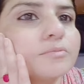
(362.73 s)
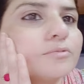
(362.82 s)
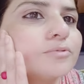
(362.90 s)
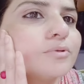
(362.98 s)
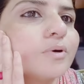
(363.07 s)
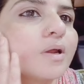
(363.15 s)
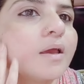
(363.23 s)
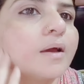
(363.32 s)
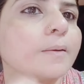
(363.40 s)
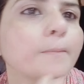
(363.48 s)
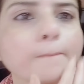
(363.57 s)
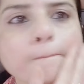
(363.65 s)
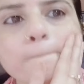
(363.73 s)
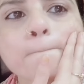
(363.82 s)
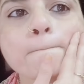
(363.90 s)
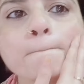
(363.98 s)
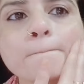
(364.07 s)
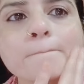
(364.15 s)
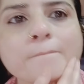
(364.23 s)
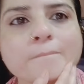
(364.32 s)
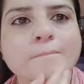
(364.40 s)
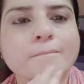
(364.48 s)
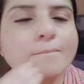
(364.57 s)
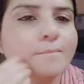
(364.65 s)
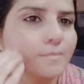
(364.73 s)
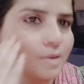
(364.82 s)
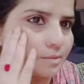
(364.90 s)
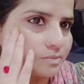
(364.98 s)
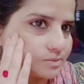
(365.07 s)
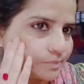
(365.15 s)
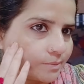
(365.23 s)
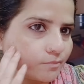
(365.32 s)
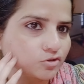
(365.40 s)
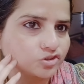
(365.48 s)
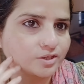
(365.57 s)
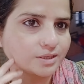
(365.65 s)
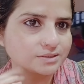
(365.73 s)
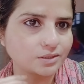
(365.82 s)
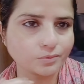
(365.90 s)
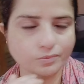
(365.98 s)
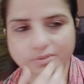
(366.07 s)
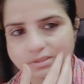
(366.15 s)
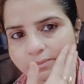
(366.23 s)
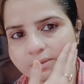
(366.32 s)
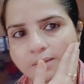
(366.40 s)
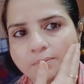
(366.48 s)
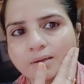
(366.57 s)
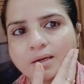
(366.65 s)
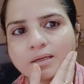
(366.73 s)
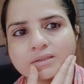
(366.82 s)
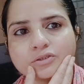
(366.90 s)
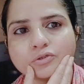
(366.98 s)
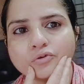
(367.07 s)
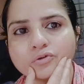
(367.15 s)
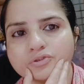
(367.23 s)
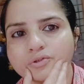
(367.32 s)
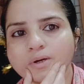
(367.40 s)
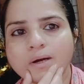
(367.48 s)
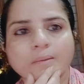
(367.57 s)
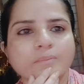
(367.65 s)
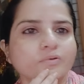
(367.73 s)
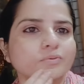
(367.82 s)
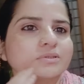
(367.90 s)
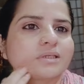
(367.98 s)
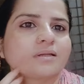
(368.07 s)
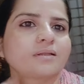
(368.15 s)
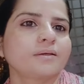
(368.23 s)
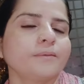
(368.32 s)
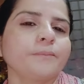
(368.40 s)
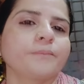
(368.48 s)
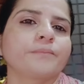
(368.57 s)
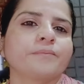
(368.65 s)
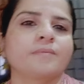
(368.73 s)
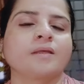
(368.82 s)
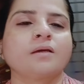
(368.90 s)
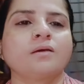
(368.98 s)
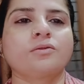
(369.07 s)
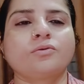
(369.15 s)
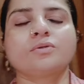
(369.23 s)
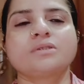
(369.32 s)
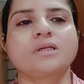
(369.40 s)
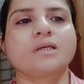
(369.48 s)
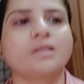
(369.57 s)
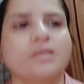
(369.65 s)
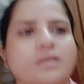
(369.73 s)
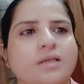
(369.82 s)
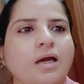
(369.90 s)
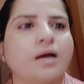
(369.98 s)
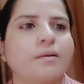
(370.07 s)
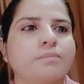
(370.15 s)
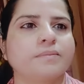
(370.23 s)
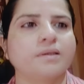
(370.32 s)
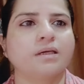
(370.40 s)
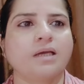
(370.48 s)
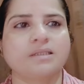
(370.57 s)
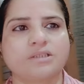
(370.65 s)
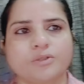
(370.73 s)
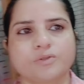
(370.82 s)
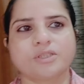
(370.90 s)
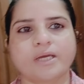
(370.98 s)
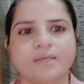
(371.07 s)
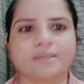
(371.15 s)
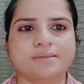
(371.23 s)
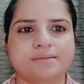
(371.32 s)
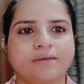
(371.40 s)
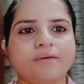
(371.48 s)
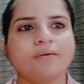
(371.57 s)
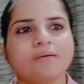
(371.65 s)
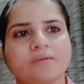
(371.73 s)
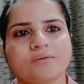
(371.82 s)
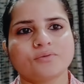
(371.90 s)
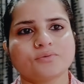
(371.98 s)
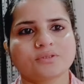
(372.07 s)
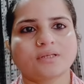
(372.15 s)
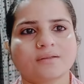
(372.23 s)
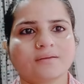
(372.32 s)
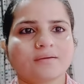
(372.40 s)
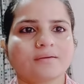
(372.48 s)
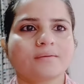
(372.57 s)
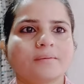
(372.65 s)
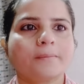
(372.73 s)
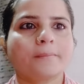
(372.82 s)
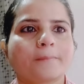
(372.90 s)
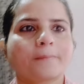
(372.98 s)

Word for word: स्मूथ हो रहा है यार अब इस पर मॉइस्चराइज़र कोई सा भी आप लगा लीजिए जो जो आप यूज़ करते हैं तो स्किन आपकी अच्छी हो जाएगी इससे यूज़ करते करते